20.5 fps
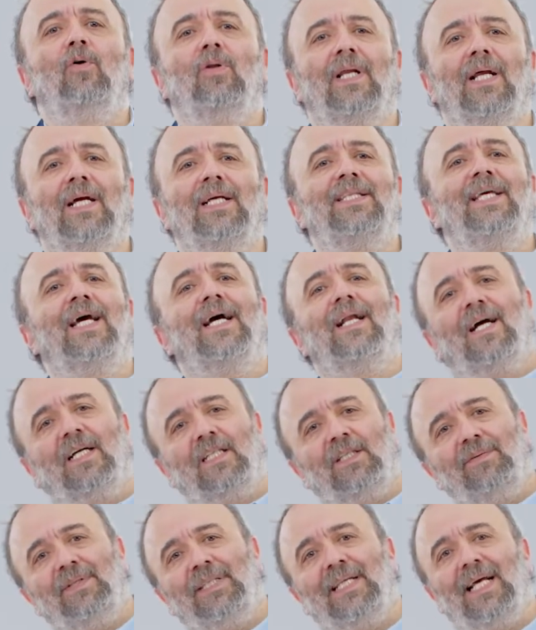olarak diğer
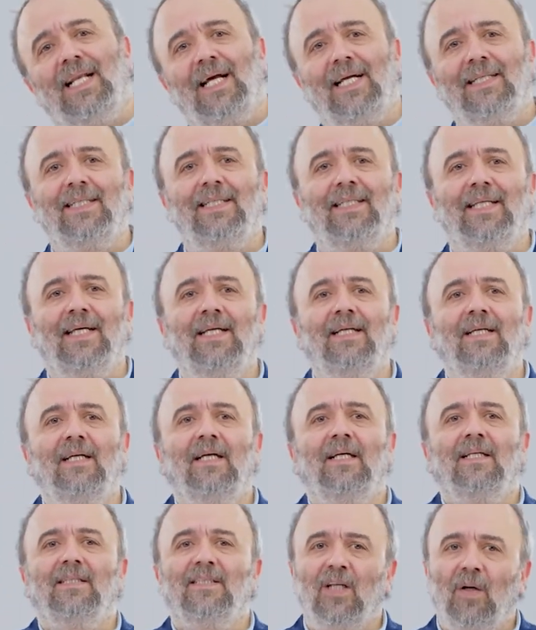aktivitelerde de
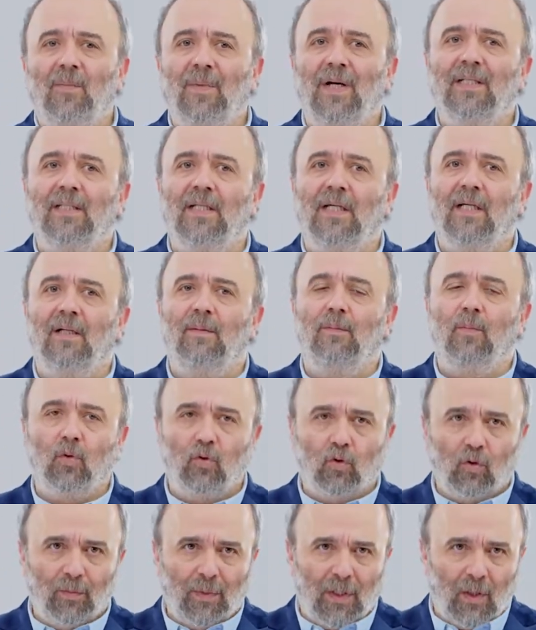zamanla
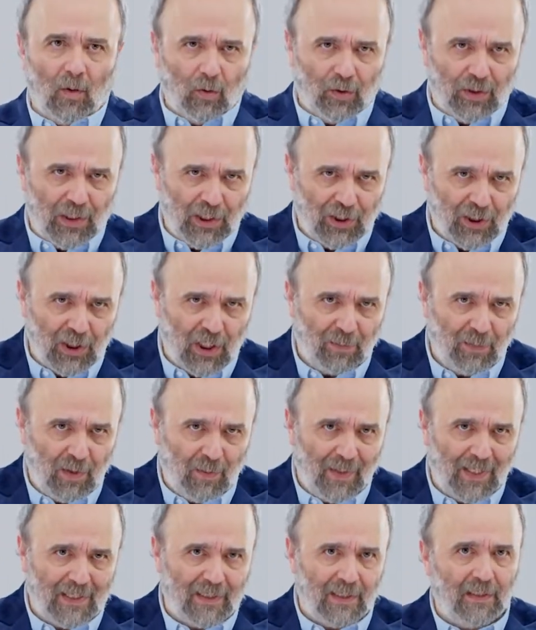bozulma ortaya
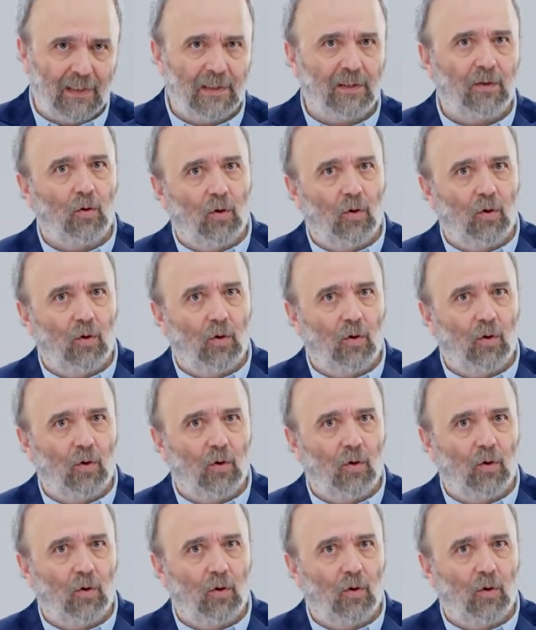çıkabilmektedir,